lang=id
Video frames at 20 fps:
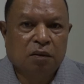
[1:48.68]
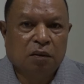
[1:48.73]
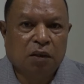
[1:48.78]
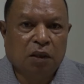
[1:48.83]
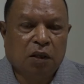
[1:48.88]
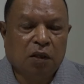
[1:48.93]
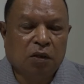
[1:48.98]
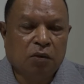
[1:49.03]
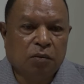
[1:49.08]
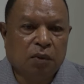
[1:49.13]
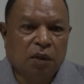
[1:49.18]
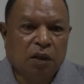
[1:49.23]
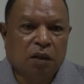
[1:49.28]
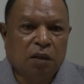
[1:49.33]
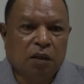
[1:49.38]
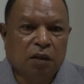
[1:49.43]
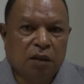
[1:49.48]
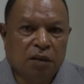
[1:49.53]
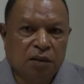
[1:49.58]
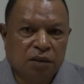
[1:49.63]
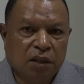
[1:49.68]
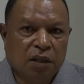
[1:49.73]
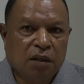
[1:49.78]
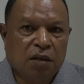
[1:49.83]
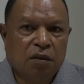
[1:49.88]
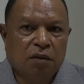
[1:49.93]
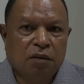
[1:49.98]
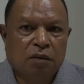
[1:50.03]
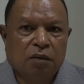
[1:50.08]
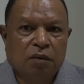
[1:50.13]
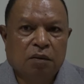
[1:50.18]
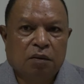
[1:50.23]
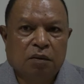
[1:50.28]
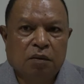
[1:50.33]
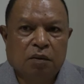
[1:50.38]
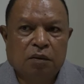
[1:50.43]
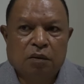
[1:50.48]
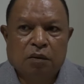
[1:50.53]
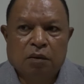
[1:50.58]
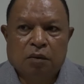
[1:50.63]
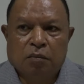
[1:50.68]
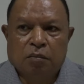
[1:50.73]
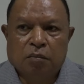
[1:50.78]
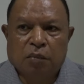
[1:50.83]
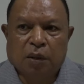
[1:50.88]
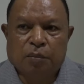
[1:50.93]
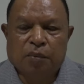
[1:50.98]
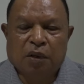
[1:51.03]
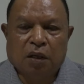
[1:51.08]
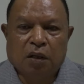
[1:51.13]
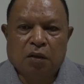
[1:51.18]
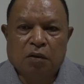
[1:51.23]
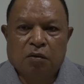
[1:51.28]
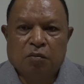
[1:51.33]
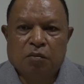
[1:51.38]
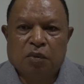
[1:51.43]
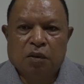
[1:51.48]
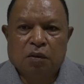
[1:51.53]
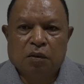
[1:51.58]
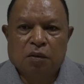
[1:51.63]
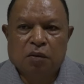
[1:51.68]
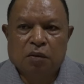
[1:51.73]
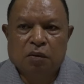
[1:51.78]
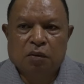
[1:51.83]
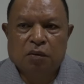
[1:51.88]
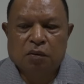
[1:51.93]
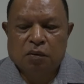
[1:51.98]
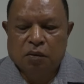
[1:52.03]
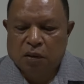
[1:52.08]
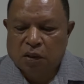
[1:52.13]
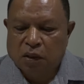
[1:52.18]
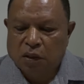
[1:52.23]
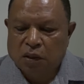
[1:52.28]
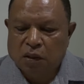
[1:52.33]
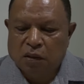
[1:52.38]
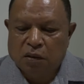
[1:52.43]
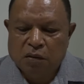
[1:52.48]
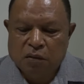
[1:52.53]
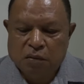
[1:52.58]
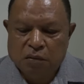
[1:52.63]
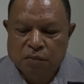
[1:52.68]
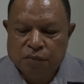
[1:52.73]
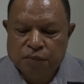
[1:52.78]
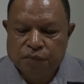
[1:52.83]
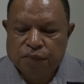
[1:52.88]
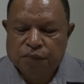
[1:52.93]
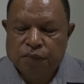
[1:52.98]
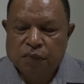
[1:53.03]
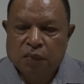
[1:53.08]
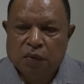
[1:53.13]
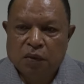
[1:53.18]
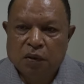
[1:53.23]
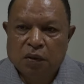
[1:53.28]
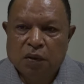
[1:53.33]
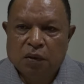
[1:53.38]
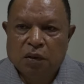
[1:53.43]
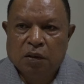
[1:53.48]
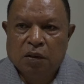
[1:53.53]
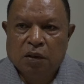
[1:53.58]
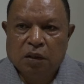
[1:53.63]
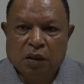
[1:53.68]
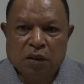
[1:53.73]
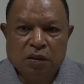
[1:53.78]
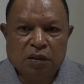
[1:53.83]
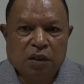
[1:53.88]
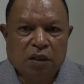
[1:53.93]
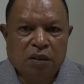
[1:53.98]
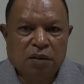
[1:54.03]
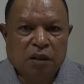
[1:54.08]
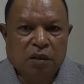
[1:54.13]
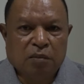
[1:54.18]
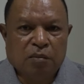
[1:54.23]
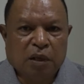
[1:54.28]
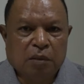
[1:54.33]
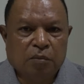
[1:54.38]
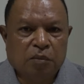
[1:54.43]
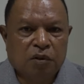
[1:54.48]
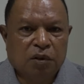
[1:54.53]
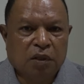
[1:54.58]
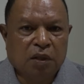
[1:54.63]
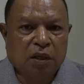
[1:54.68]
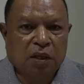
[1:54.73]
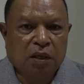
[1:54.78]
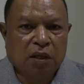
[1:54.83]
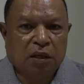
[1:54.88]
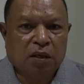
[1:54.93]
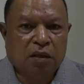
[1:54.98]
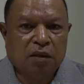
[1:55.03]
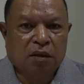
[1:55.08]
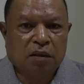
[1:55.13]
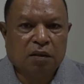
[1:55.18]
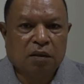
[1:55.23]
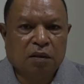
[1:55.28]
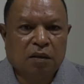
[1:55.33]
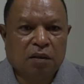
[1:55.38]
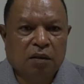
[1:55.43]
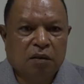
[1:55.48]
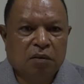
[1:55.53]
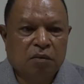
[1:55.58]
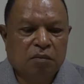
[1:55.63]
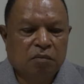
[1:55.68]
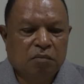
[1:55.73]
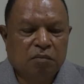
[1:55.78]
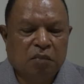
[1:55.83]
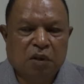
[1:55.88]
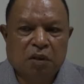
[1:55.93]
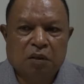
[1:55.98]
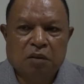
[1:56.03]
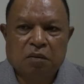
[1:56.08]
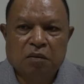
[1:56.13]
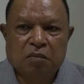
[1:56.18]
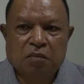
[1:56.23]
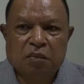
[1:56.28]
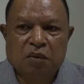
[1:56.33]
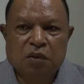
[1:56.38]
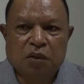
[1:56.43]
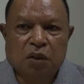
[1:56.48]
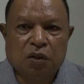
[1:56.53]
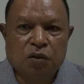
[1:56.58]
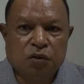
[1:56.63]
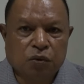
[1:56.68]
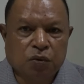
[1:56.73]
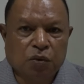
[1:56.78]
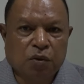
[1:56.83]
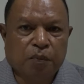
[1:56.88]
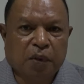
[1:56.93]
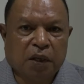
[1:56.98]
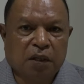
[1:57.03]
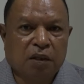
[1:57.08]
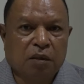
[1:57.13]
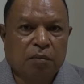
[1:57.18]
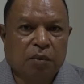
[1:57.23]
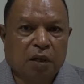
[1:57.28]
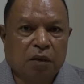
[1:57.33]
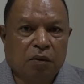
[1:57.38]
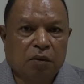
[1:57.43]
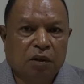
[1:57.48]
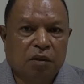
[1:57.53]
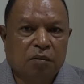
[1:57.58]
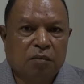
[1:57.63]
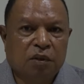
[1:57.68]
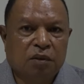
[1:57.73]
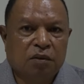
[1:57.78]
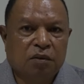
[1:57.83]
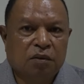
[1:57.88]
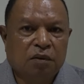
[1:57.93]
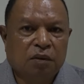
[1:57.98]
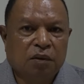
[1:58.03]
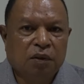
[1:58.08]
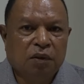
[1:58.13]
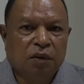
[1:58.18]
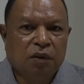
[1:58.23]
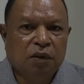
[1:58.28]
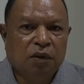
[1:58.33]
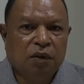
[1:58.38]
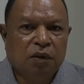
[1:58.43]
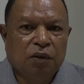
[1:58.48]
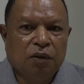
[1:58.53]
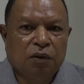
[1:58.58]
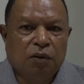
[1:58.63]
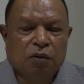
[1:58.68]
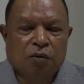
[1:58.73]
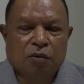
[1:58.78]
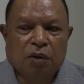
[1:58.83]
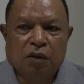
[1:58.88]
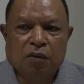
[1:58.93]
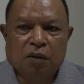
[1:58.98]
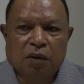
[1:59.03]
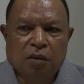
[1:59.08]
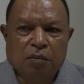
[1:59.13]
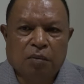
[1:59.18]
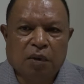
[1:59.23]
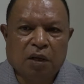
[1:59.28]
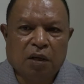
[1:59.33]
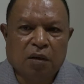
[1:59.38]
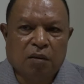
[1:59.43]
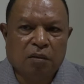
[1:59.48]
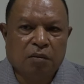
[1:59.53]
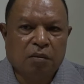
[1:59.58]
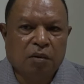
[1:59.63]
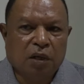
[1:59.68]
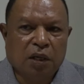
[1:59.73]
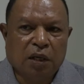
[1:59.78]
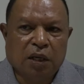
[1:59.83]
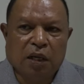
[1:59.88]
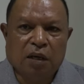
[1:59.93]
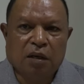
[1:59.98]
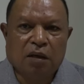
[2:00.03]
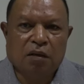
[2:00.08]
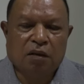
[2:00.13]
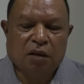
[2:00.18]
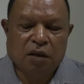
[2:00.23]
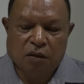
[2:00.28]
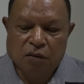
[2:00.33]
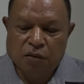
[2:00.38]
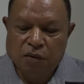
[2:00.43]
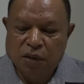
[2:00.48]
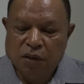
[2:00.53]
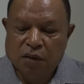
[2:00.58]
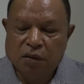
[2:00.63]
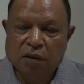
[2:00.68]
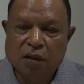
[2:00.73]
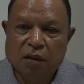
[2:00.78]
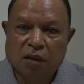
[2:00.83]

liliu ba ize vai bela Roma, eh, IZ sira mo sira hare kata gidane, eh, sira sur parte valorit mas. Quando dava helarang ne,